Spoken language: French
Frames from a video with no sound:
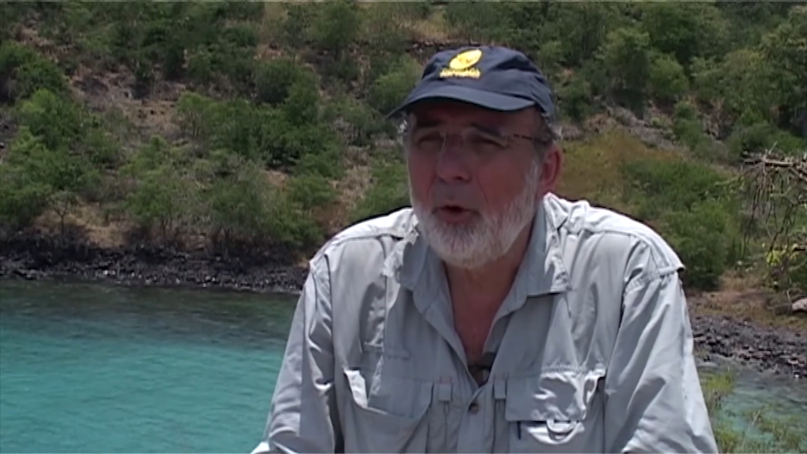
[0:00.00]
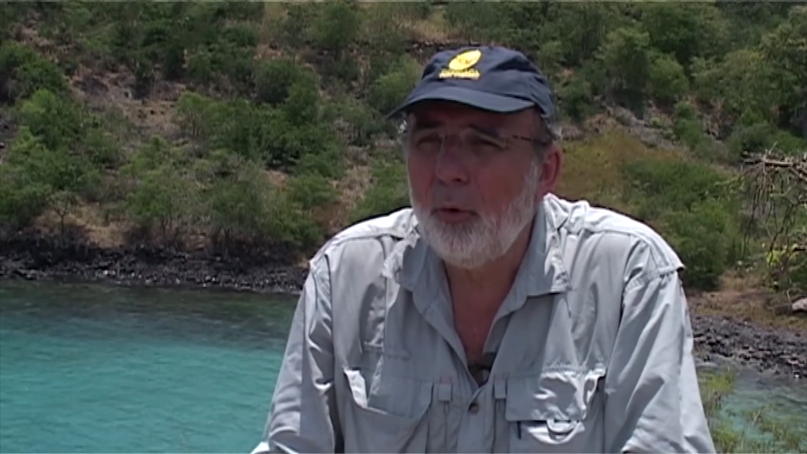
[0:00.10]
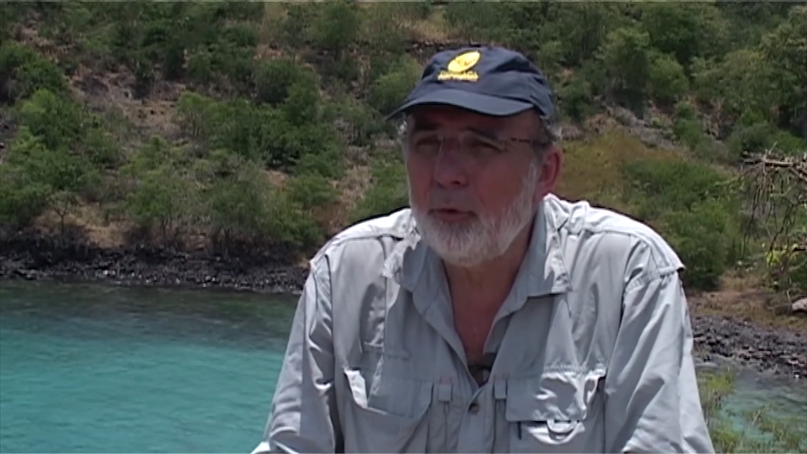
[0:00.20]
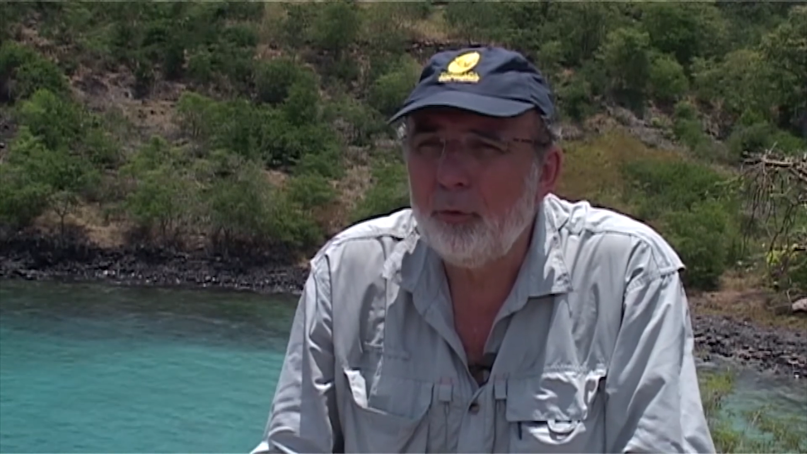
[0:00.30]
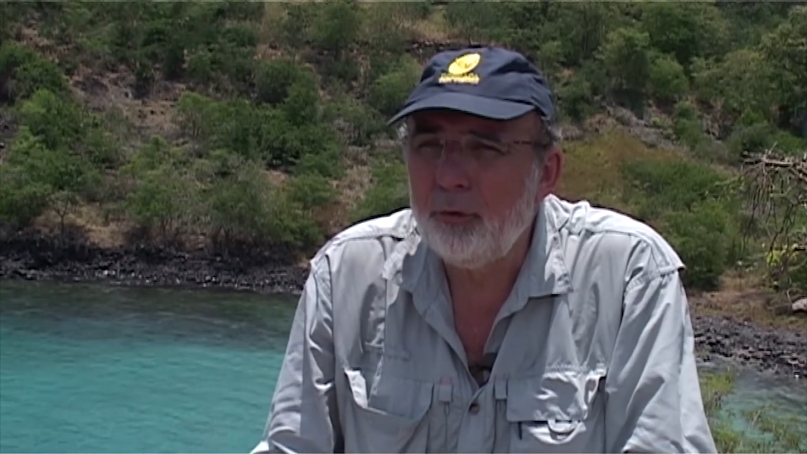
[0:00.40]

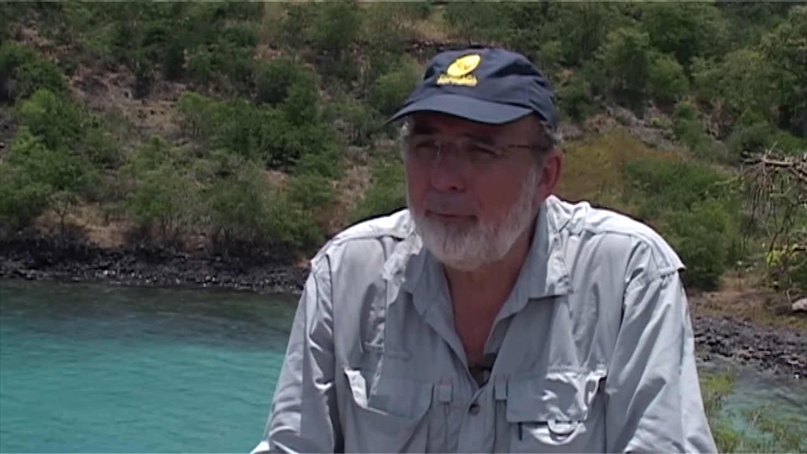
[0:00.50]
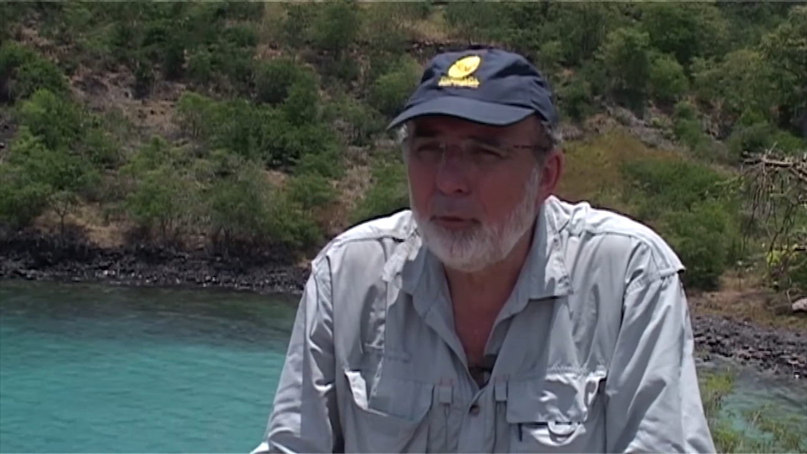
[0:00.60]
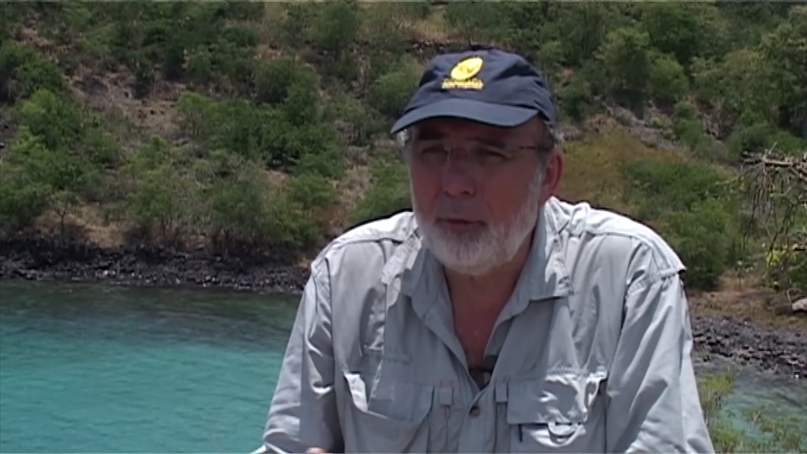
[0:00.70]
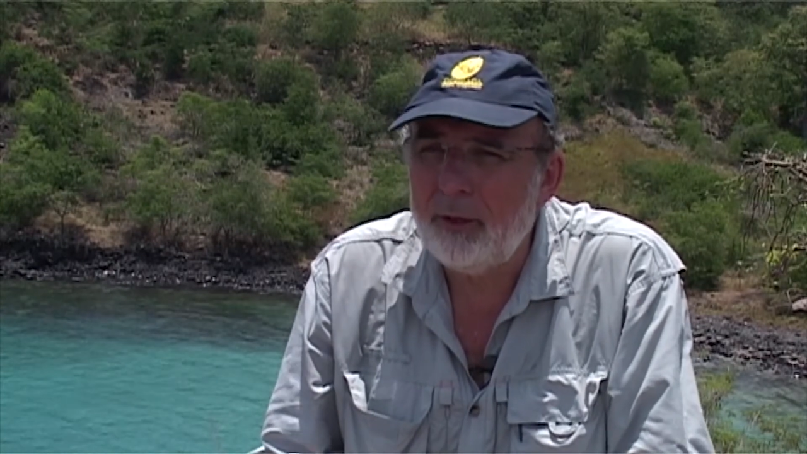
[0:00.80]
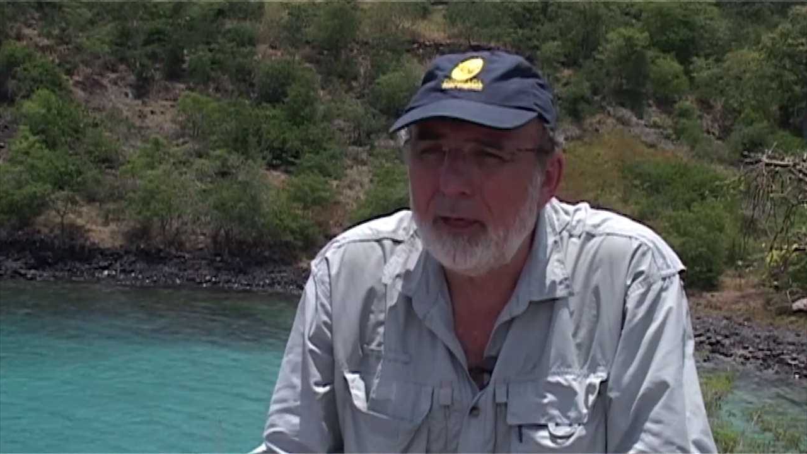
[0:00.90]
autour des
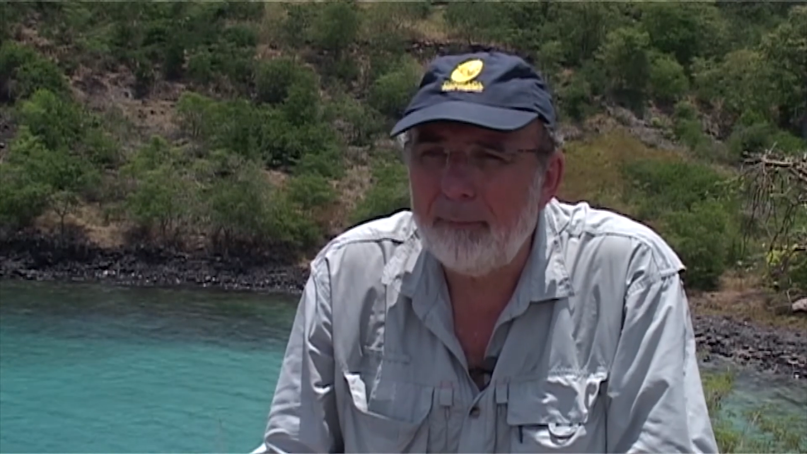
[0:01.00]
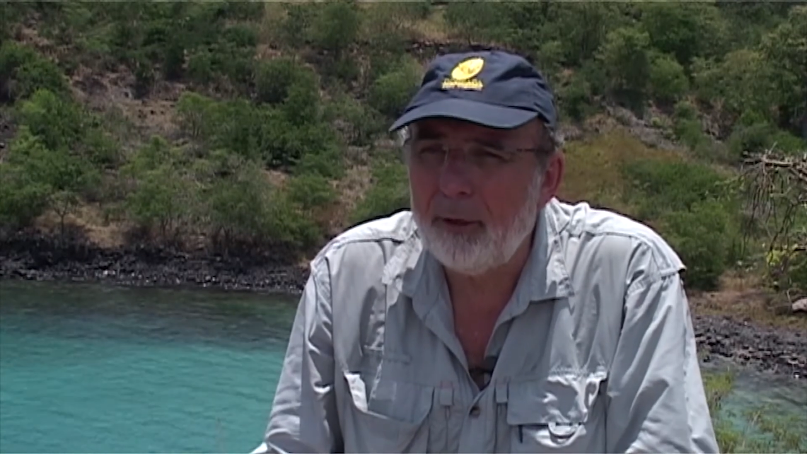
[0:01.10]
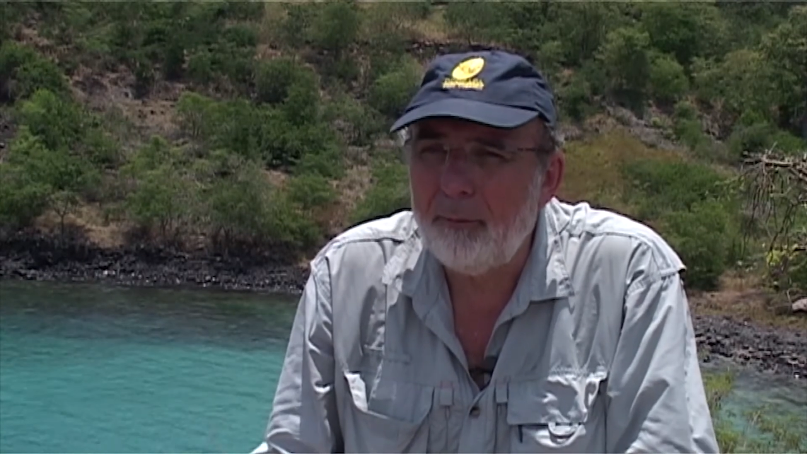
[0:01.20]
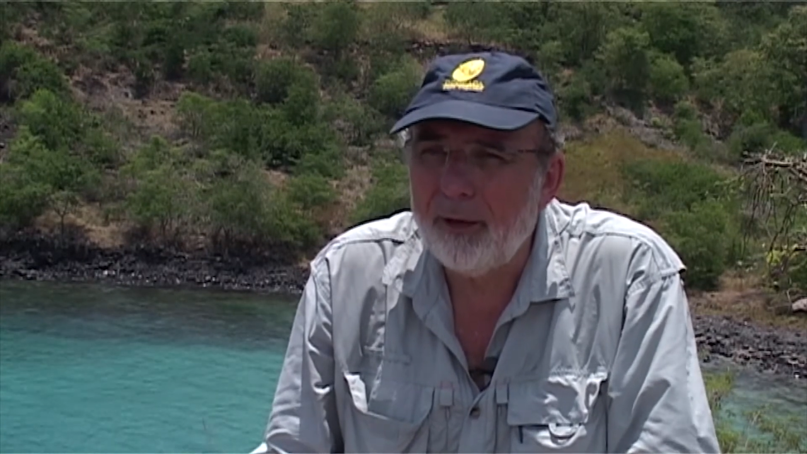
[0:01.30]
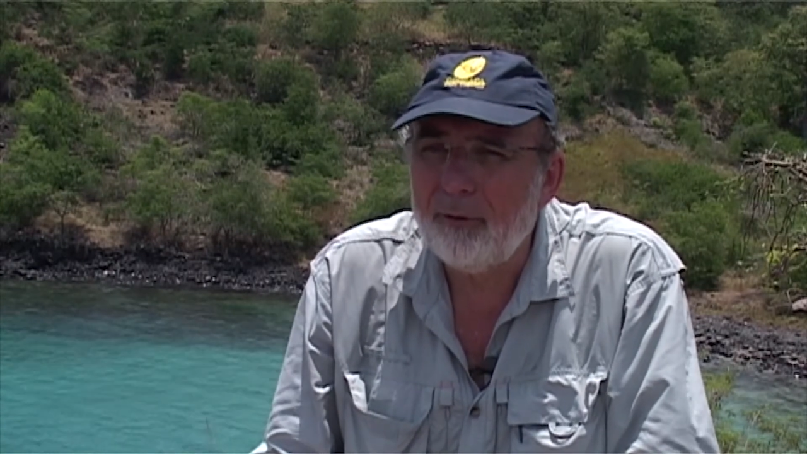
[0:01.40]
produits qui n'est
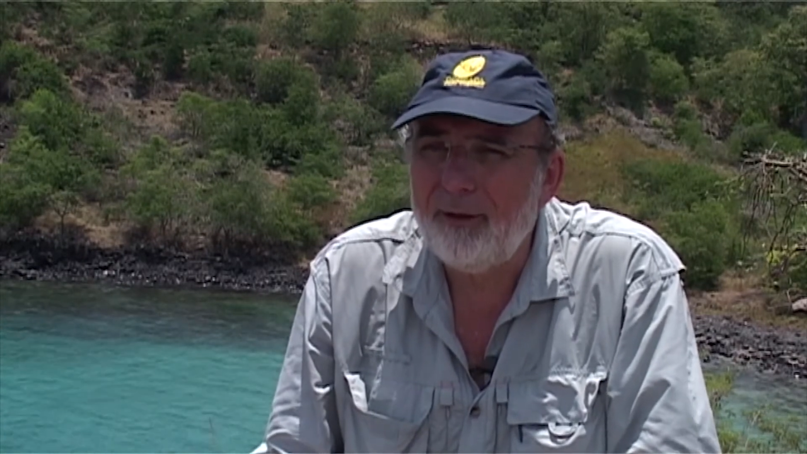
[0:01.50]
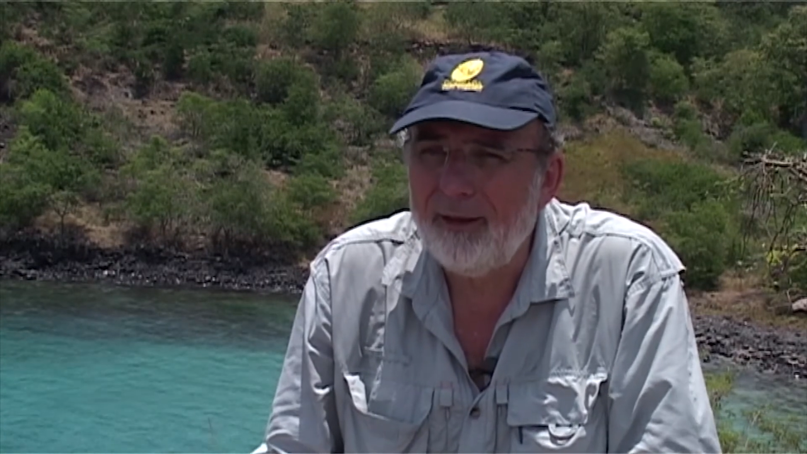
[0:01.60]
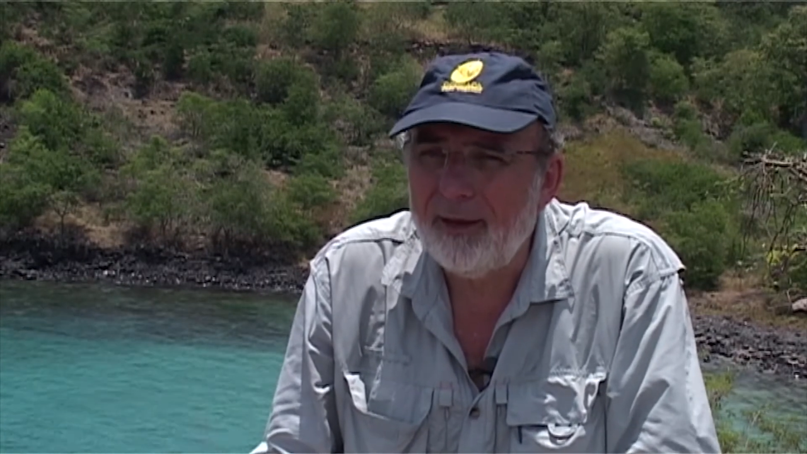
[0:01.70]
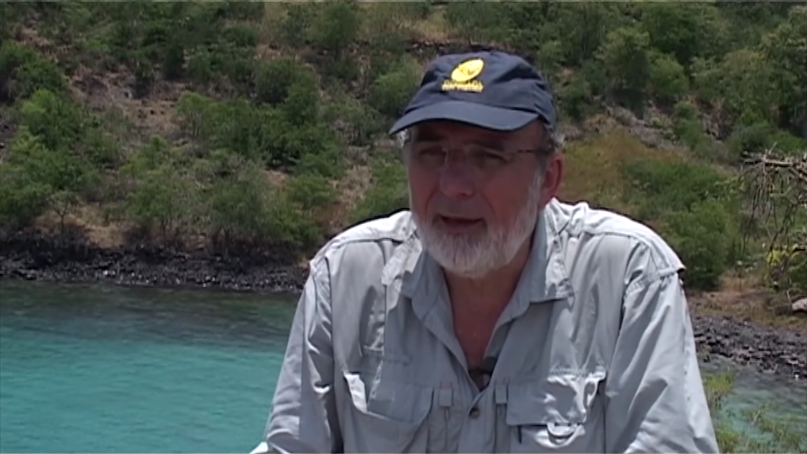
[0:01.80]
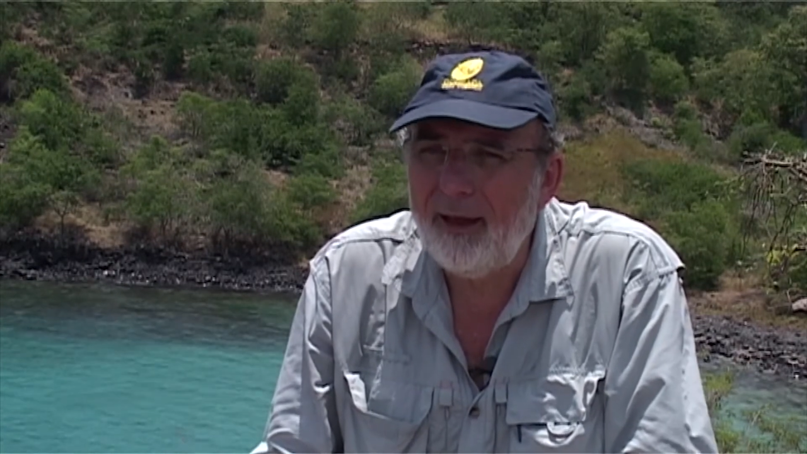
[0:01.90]
pas du
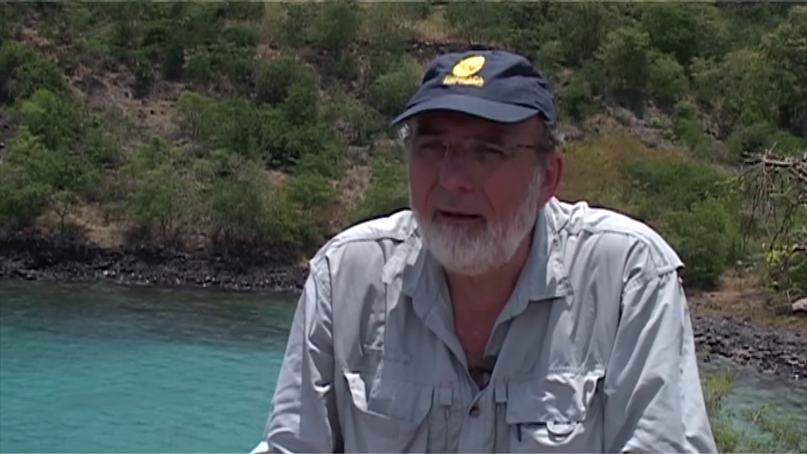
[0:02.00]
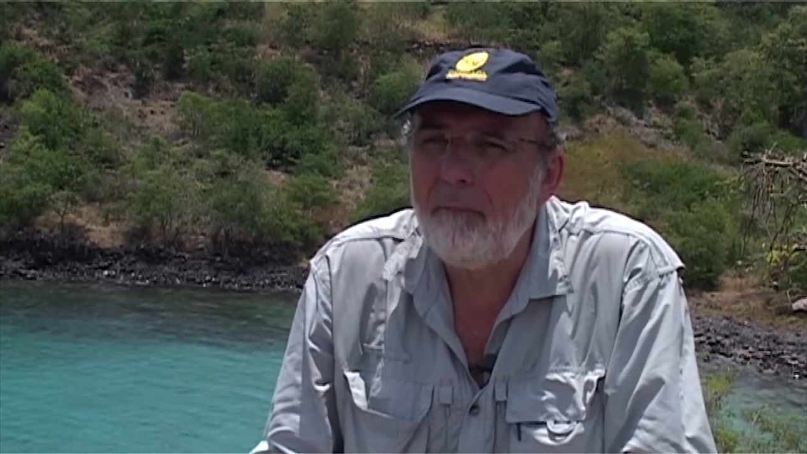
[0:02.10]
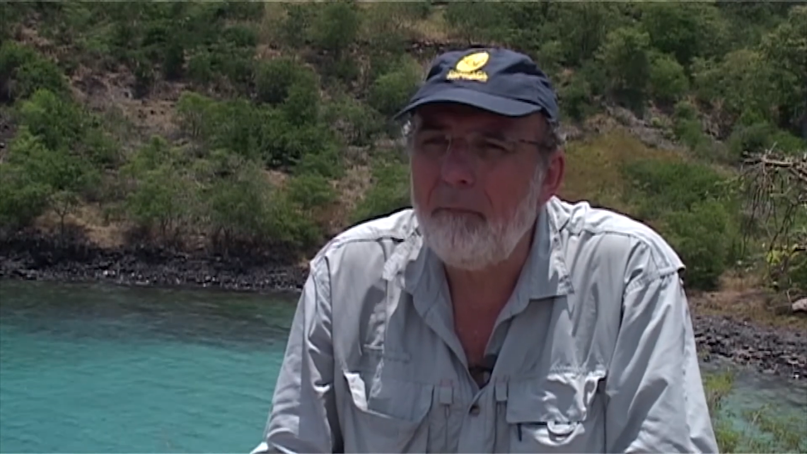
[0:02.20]
marketing réel.